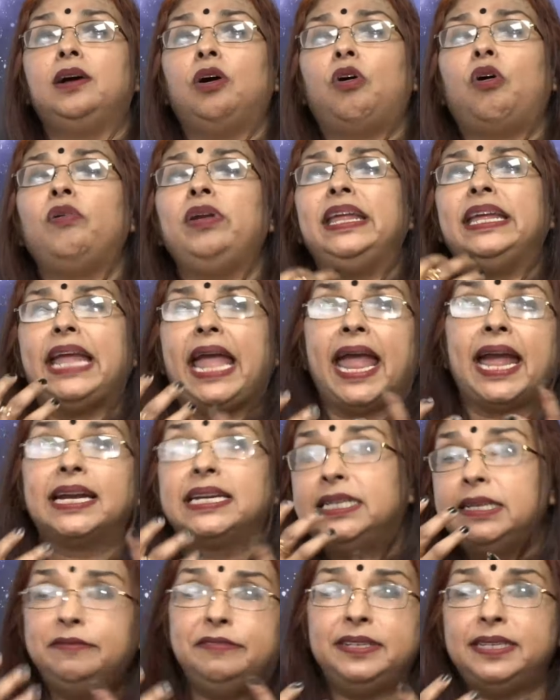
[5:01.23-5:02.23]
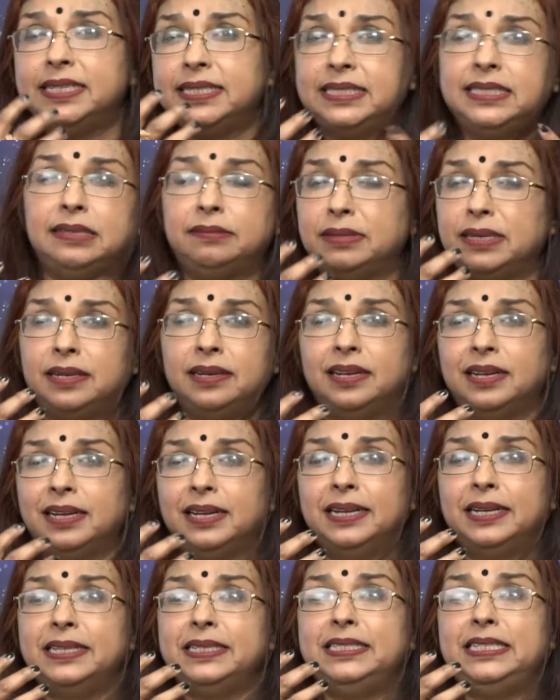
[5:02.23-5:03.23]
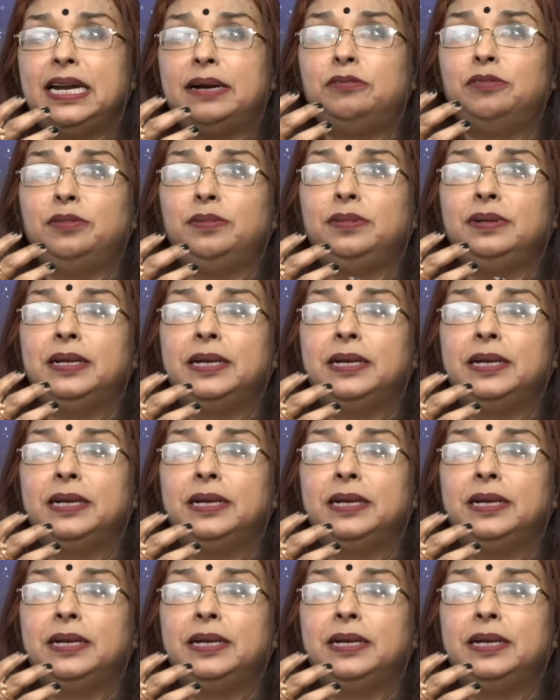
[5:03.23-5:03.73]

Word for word: না অনেক অ্যাক্টিভিটিস দিবেন যেমন